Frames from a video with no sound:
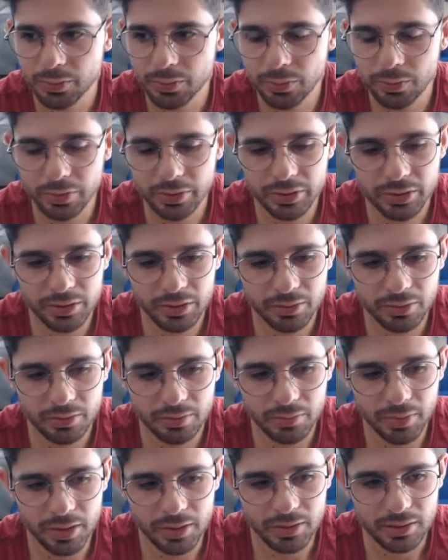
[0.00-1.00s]
olduğu
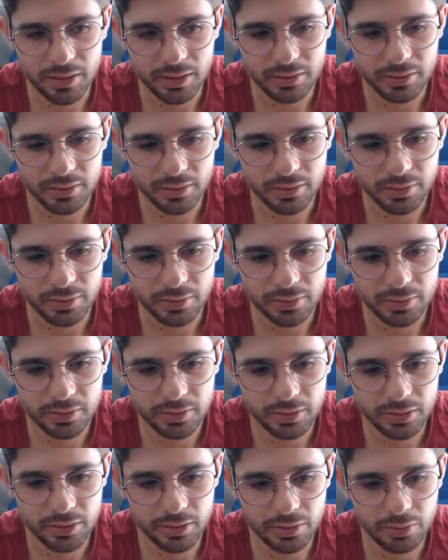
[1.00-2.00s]
için bazılarında
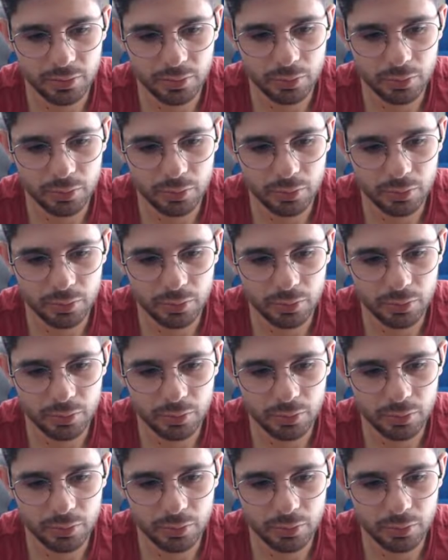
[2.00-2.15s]
sıkıntı